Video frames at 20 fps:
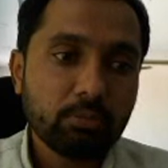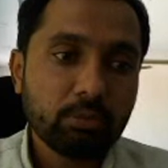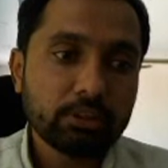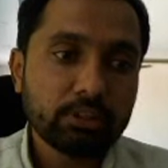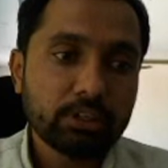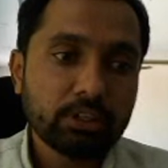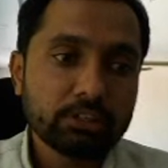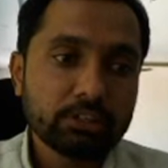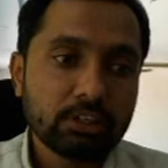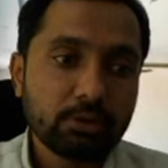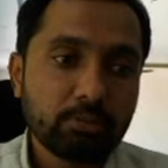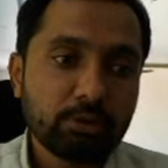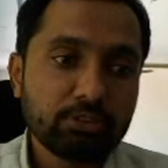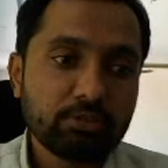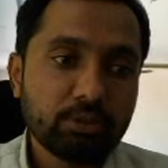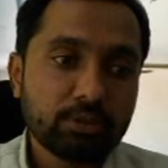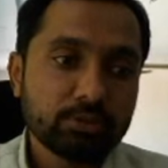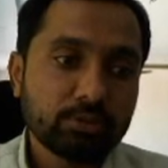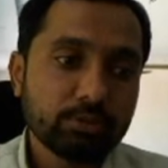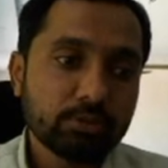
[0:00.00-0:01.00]
పద్ధతికి
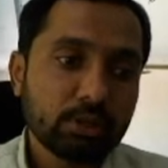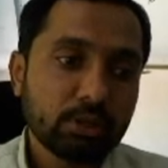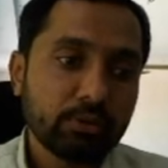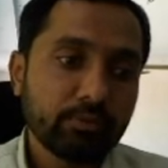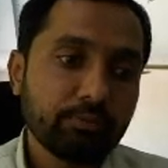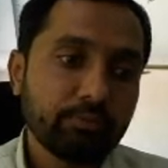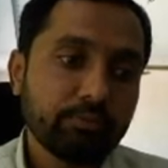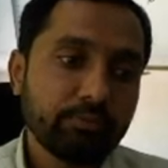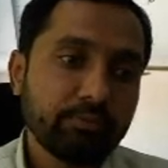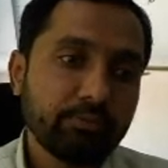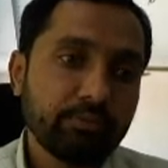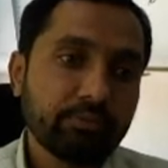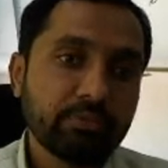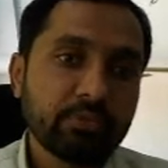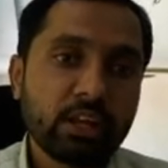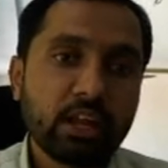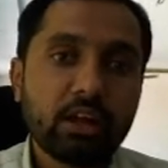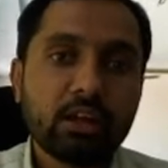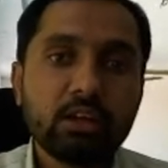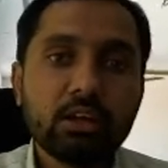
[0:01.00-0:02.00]
సంబంధించిన సూత్రాలు
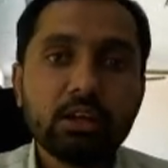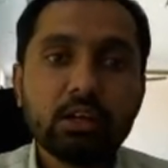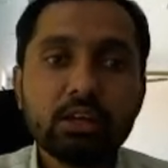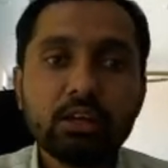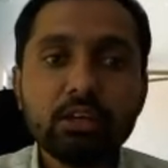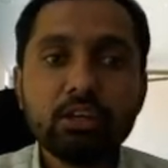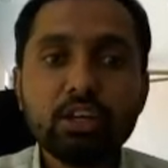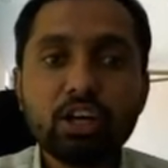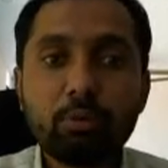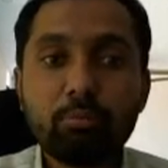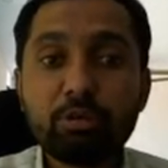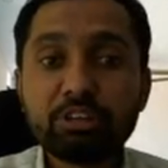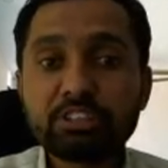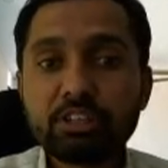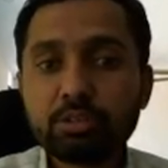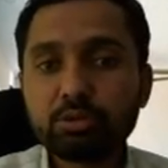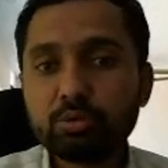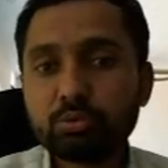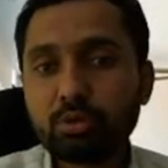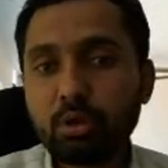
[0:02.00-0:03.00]
ఈ అభ్యసన
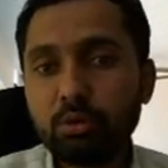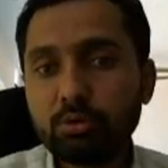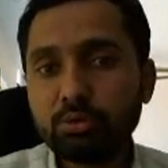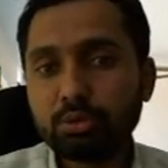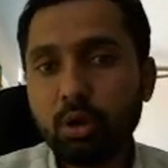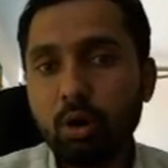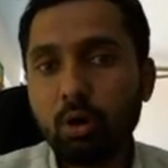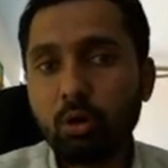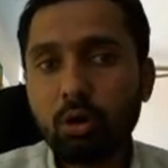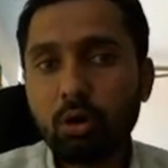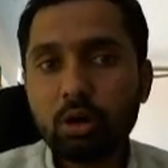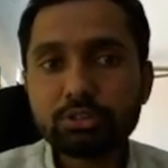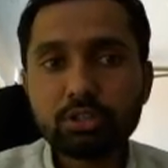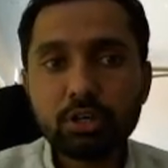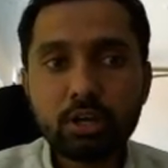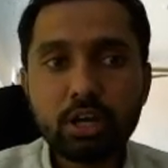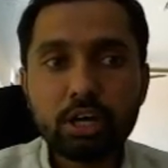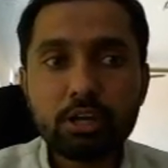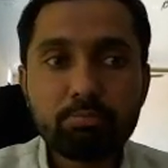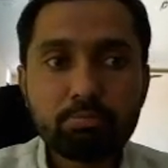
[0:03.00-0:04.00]
సూత్రాలు చాలా
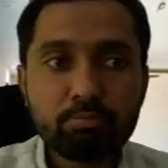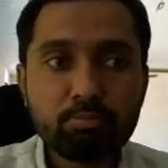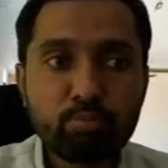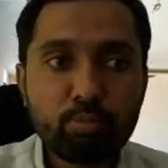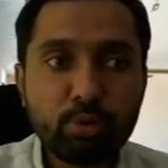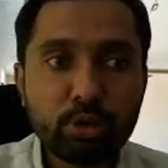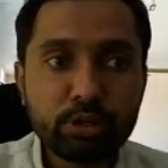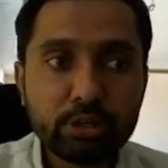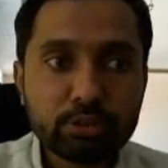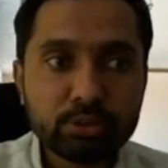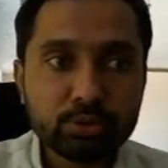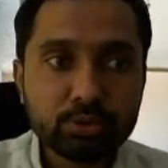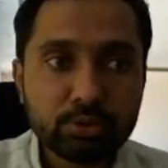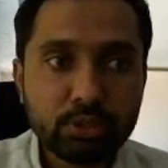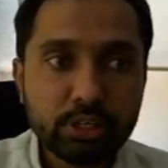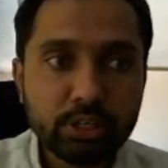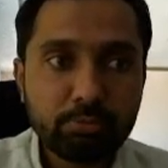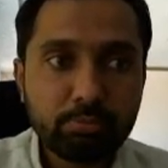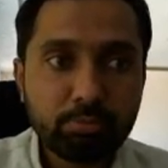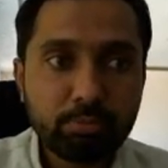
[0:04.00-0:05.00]
చాలా ఇంపార్టెంట్
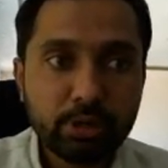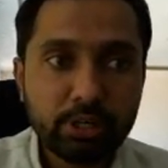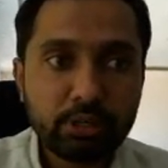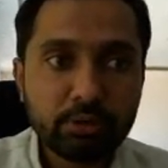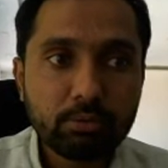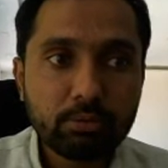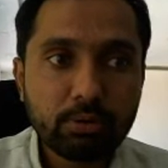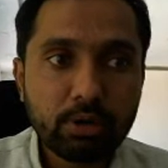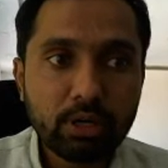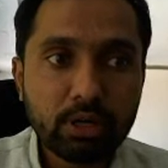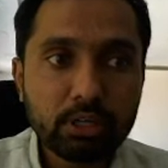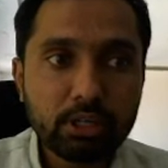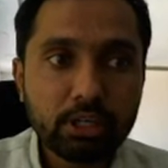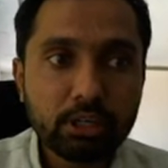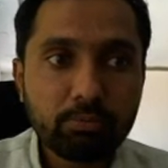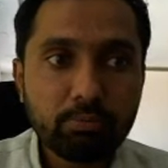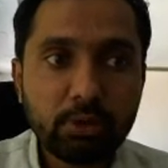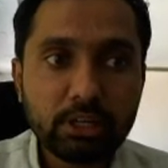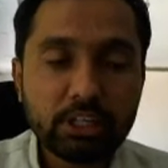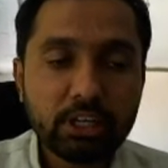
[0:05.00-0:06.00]
చూడండి ఇప్పటికి కూడా ఈ
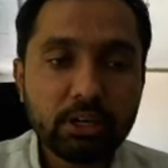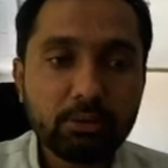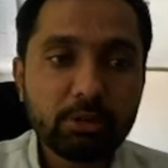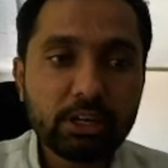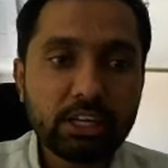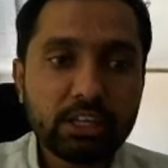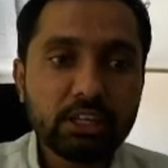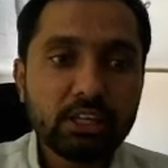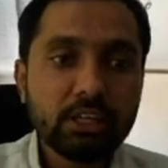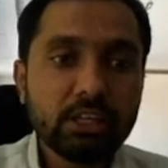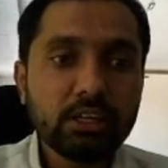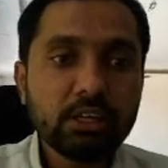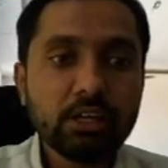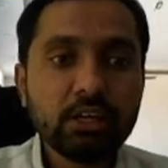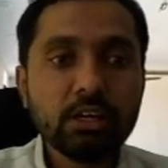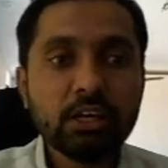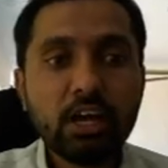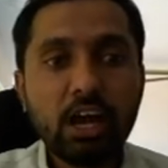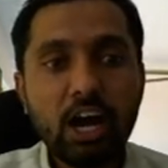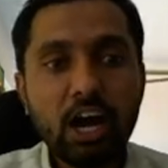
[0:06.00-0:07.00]
పథకం అనేది
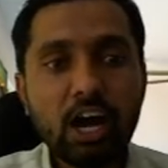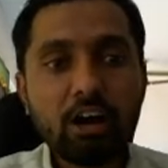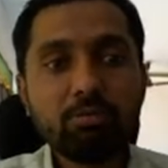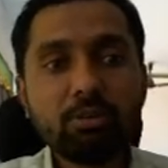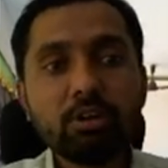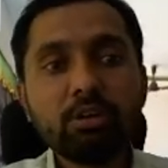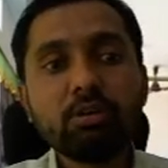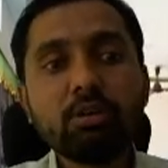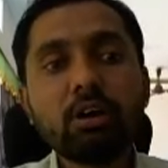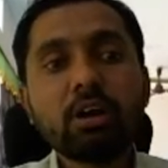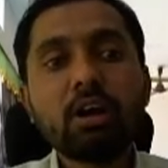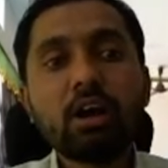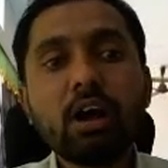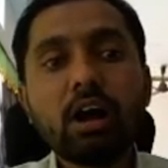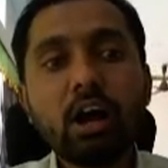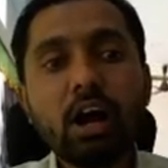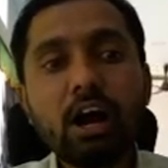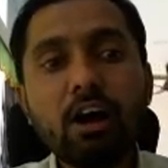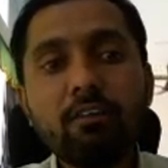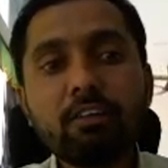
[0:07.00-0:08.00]
అమలు
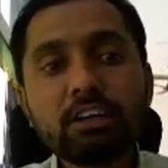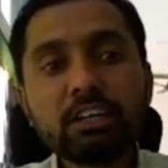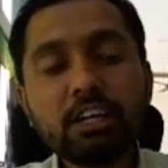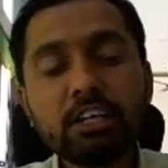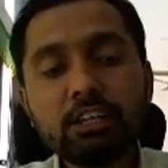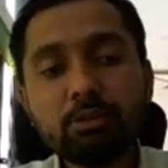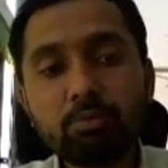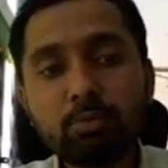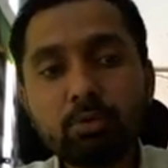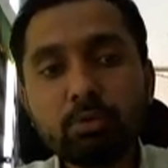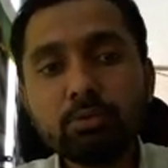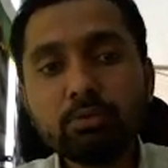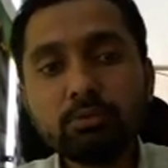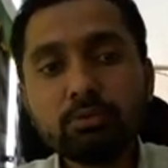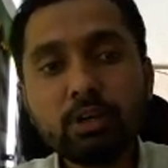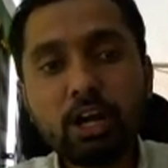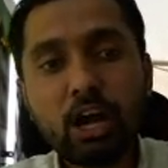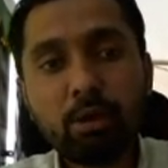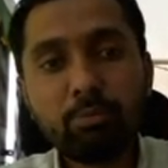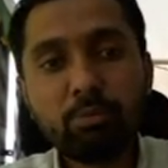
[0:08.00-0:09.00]
అవ్వట్లేదు ఇప్పుడు
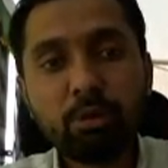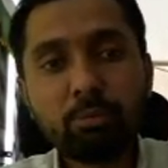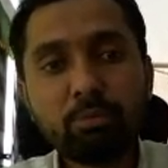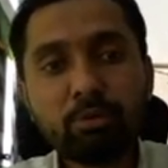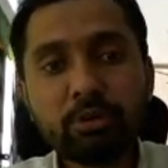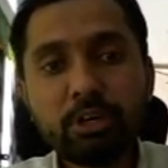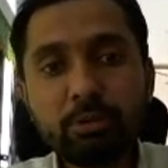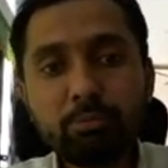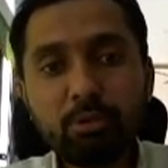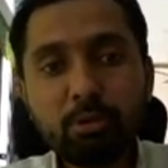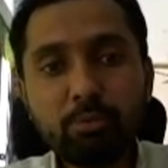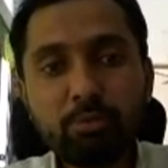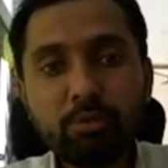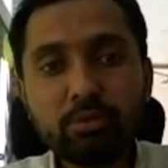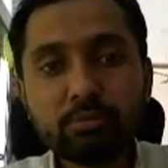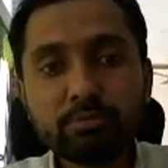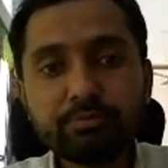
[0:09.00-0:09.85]
అప్పెప్పు డిపప్పు